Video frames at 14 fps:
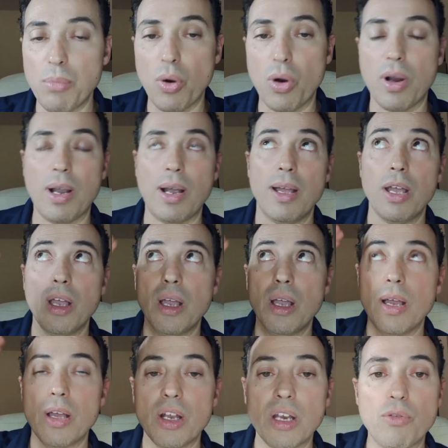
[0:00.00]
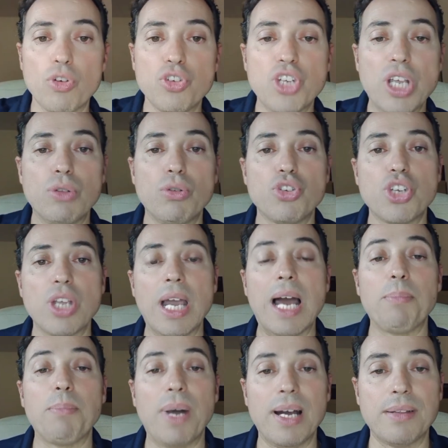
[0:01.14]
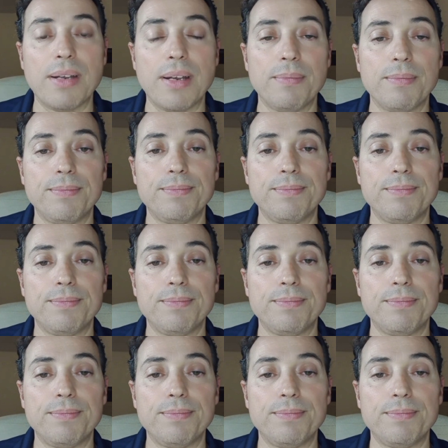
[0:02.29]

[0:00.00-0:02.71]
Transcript: bocca rivolgendoci al Padre,